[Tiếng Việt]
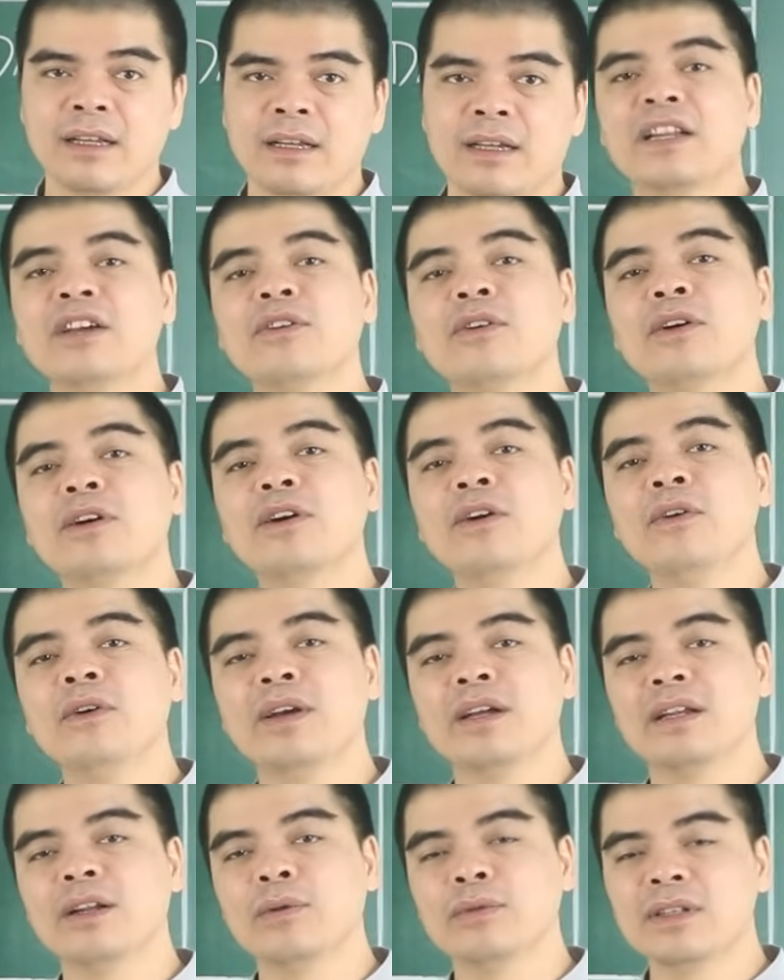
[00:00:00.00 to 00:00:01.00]
Nếu có cơ
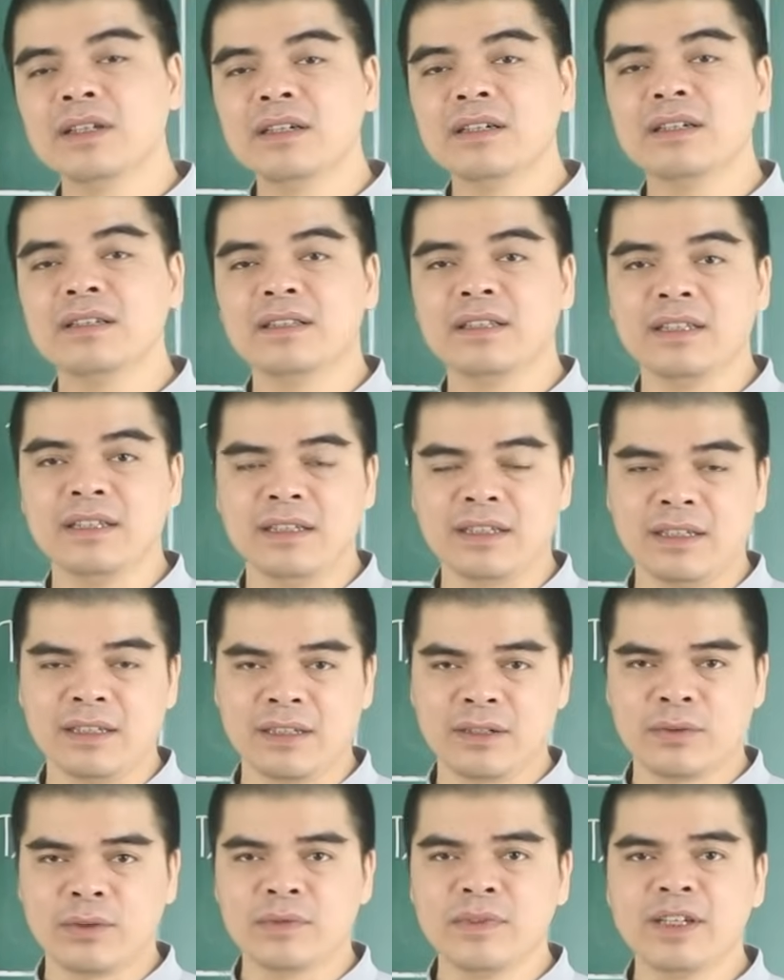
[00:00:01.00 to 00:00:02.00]
hội đầu tư
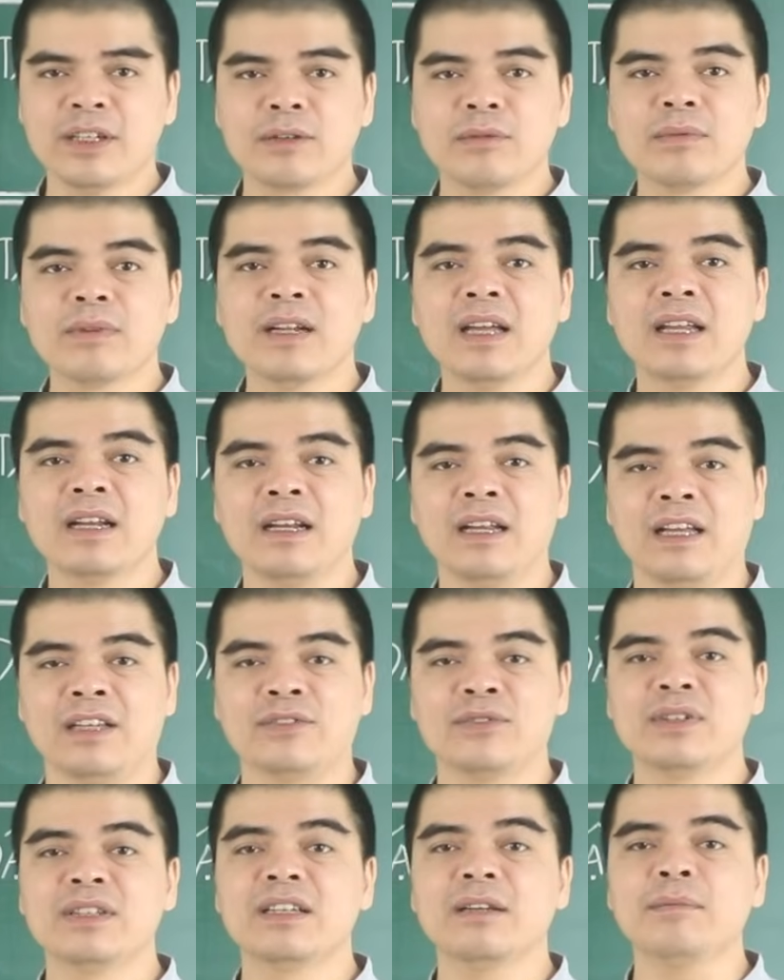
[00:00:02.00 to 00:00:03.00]
thì quý vị cũng nên là
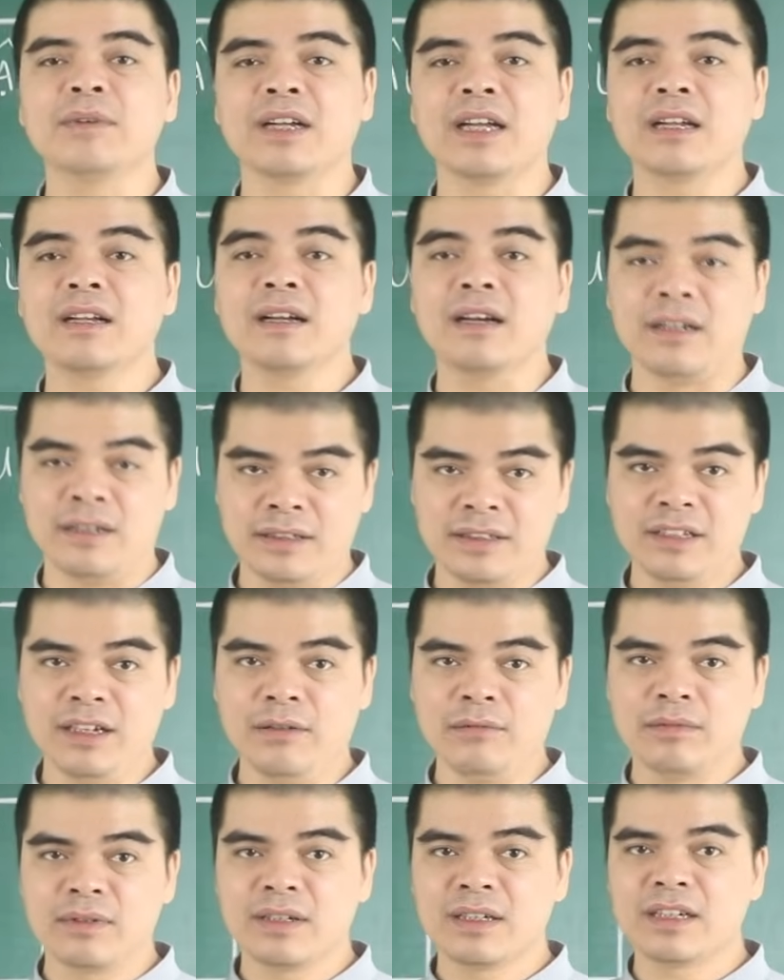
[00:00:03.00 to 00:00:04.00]
suy xét một cách cẩn
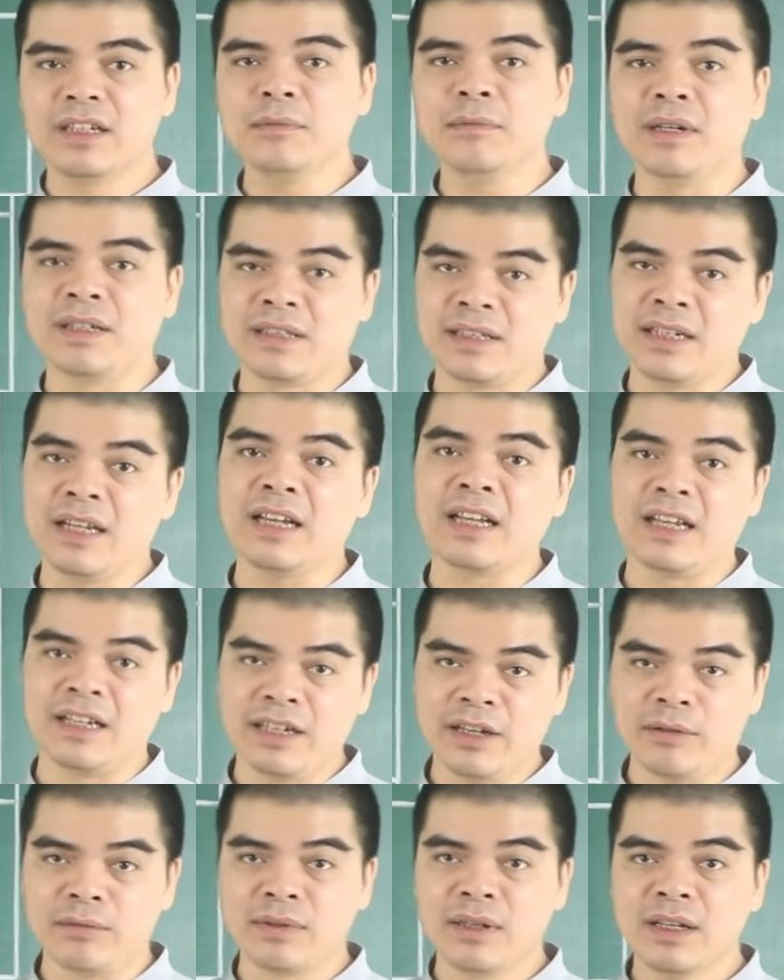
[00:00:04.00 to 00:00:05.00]
trọng khi mà tiến hành hành
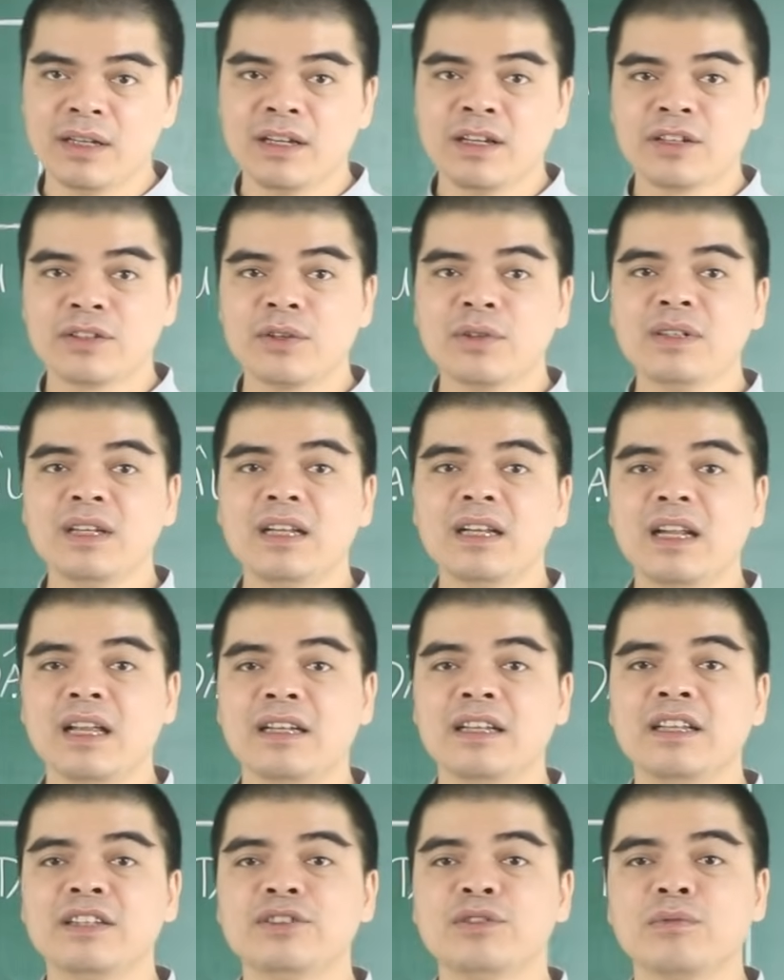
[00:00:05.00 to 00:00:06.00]
động. Tốt nhất là
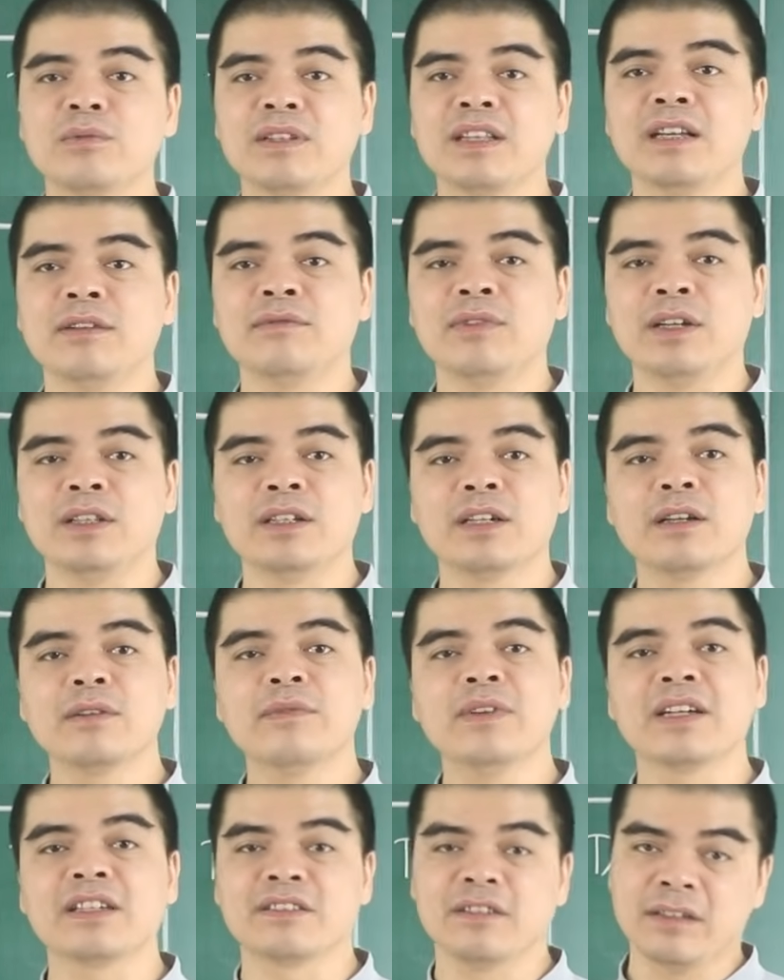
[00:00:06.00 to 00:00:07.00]
nên dùng tiền vào những cái
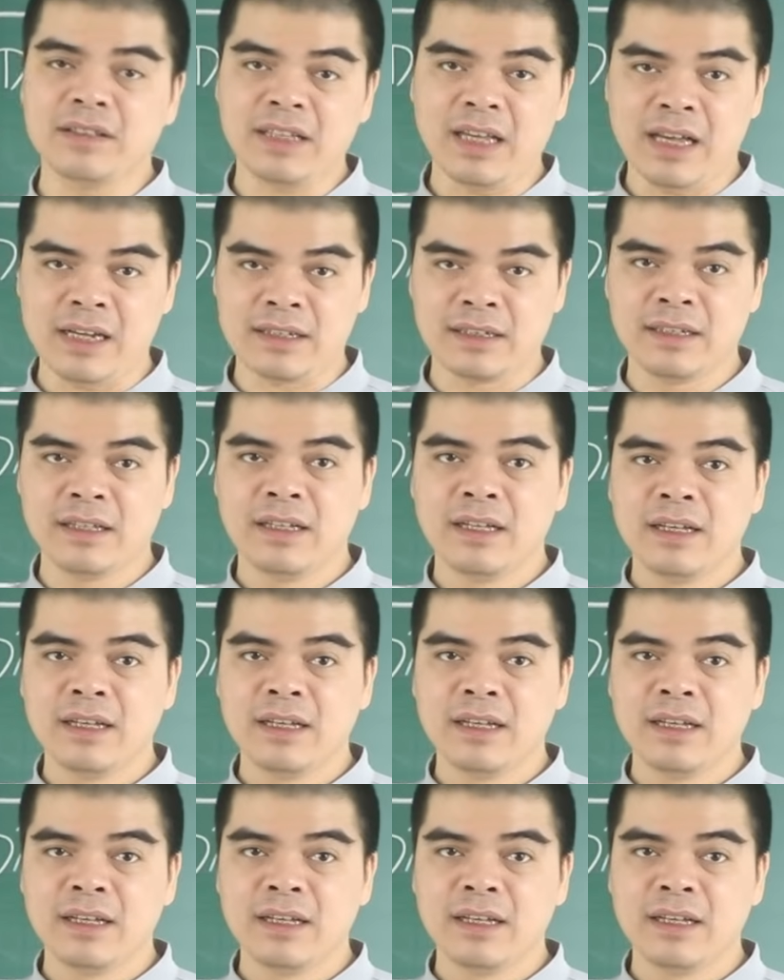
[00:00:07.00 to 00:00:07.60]
việc rõ ràng.